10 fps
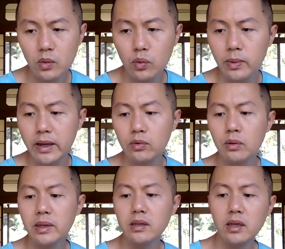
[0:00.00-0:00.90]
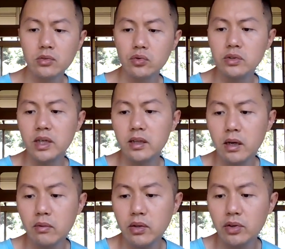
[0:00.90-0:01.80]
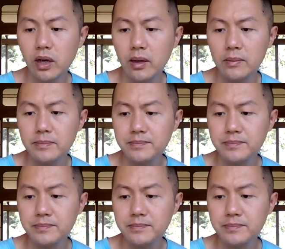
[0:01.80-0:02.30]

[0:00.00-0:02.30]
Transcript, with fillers: 五百多名业主前来维权。